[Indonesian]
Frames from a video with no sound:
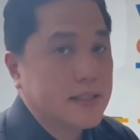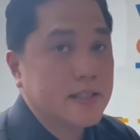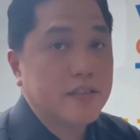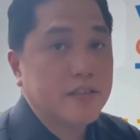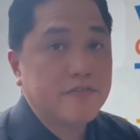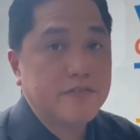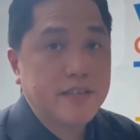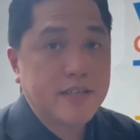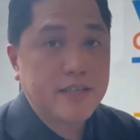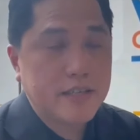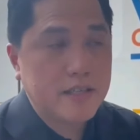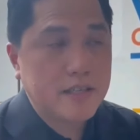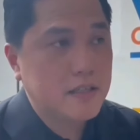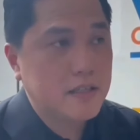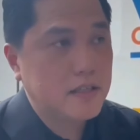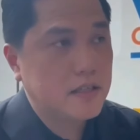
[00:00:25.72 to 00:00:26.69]
CCTV
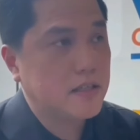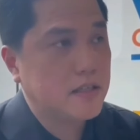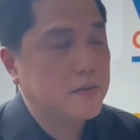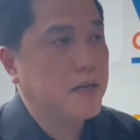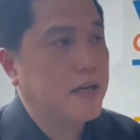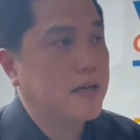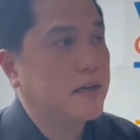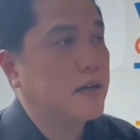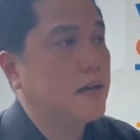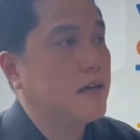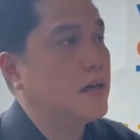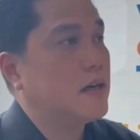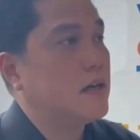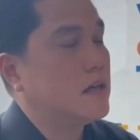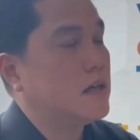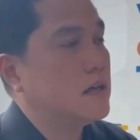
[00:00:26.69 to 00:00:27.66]
di
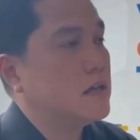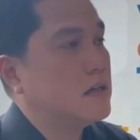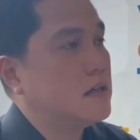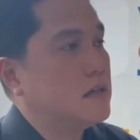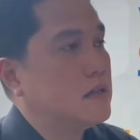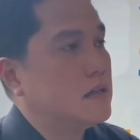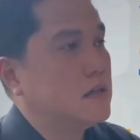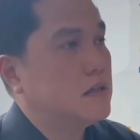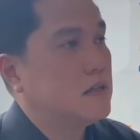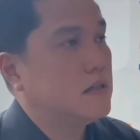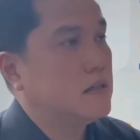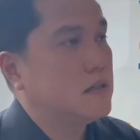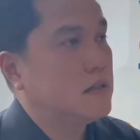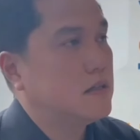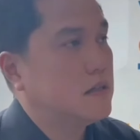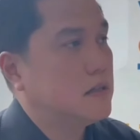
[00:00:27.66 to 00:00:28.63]
mana
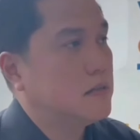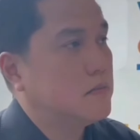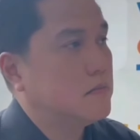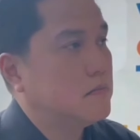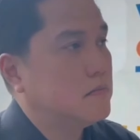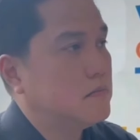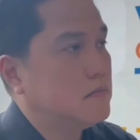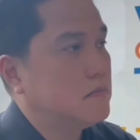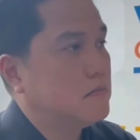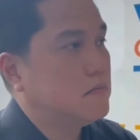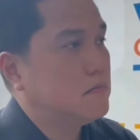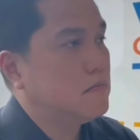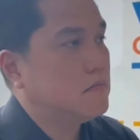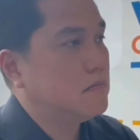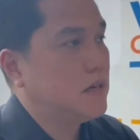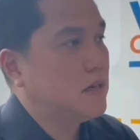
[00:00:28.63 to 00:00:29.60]
uh,
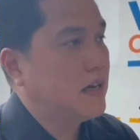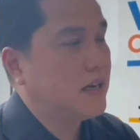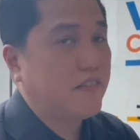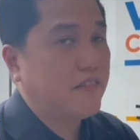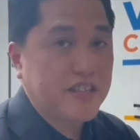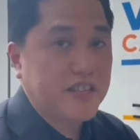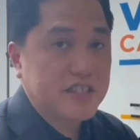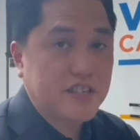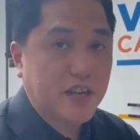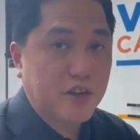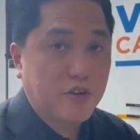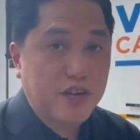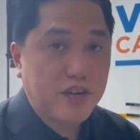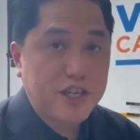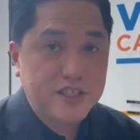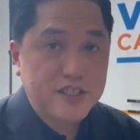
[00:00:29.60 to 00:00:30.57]
ada face
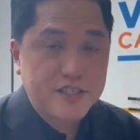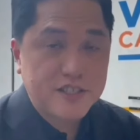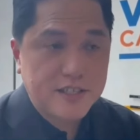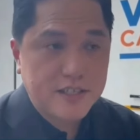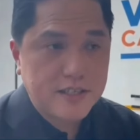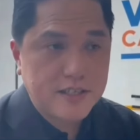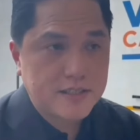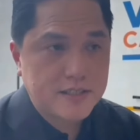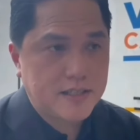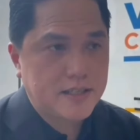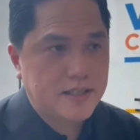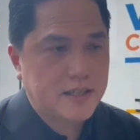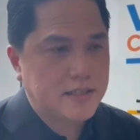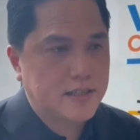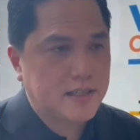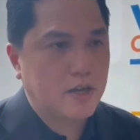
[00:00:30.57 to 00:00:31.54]
recognitionnya hmm. jadi
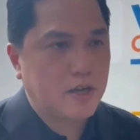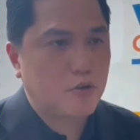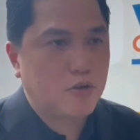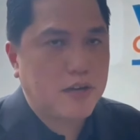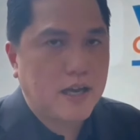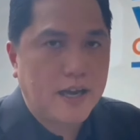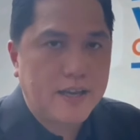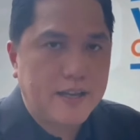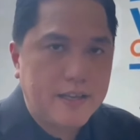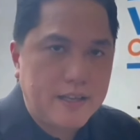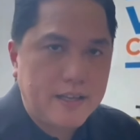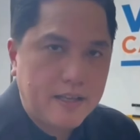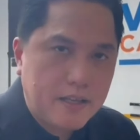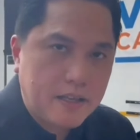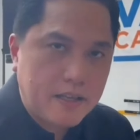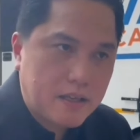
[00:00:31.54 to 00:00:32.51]
nanti Garuda
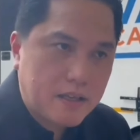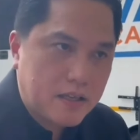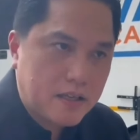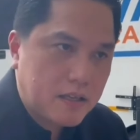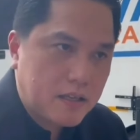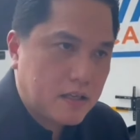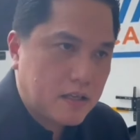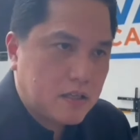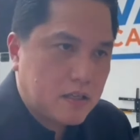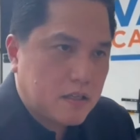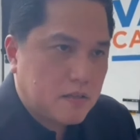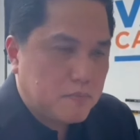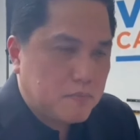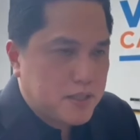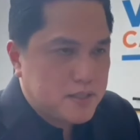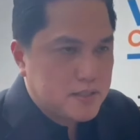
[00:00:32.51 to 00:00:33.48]
ID
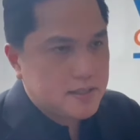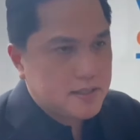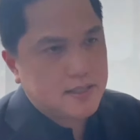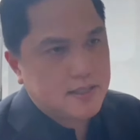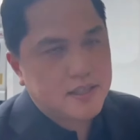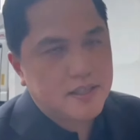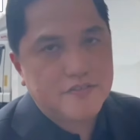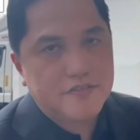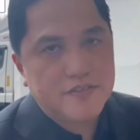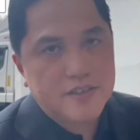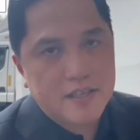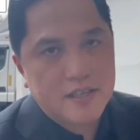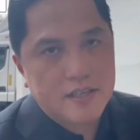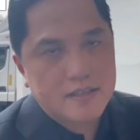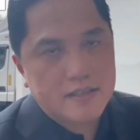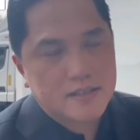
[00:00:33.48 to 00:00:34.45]
plus
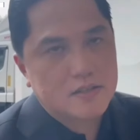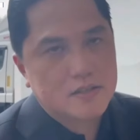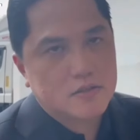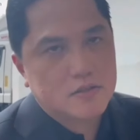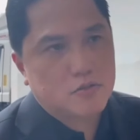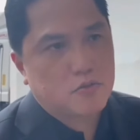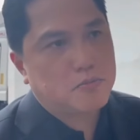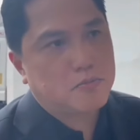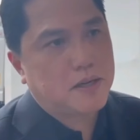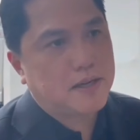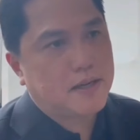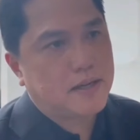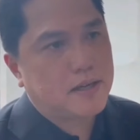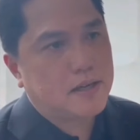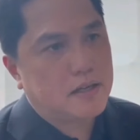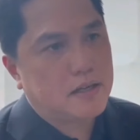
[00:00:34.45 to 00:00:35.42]
CCTV hmm. kita
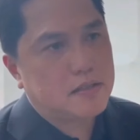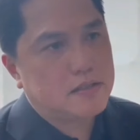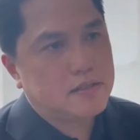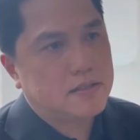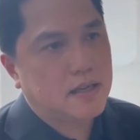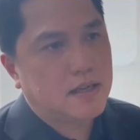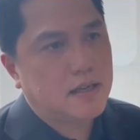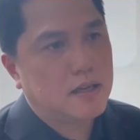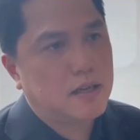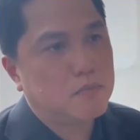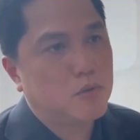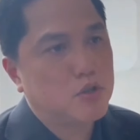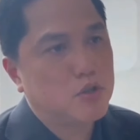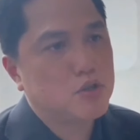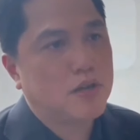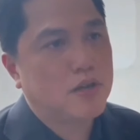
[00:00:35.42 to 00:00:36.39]
supaya jaga
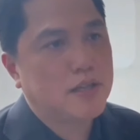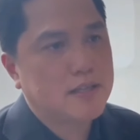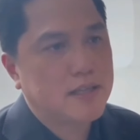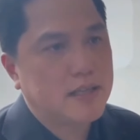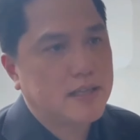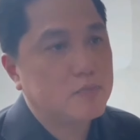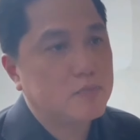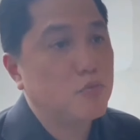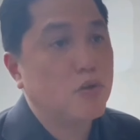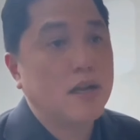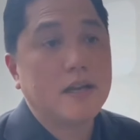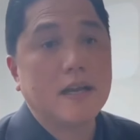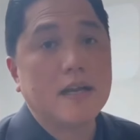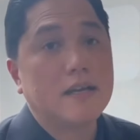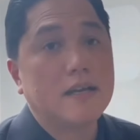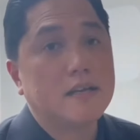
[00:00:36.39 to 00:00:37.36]
kebocoran tiket
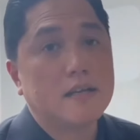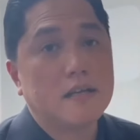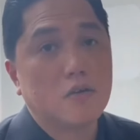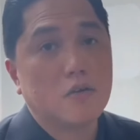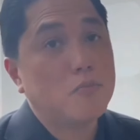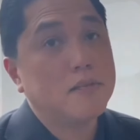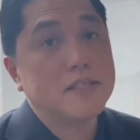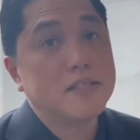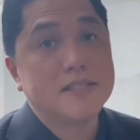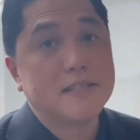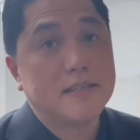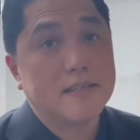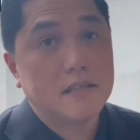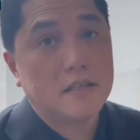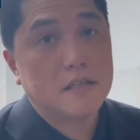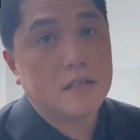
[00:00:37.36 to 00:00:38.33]
bukan karena
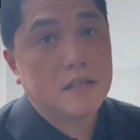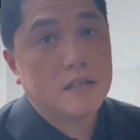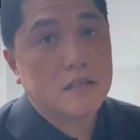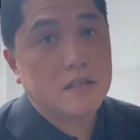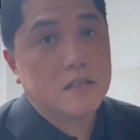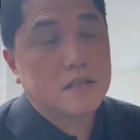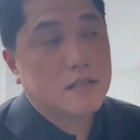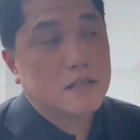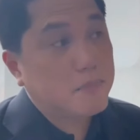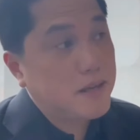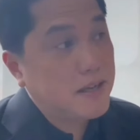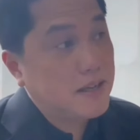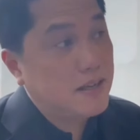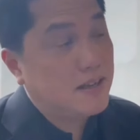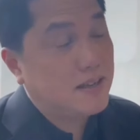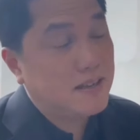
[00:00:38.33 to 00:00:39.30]
komersial hmm.
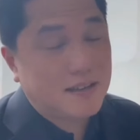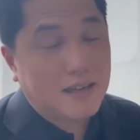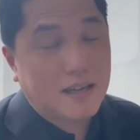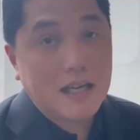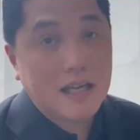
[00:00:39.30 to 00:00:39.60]
tapi ini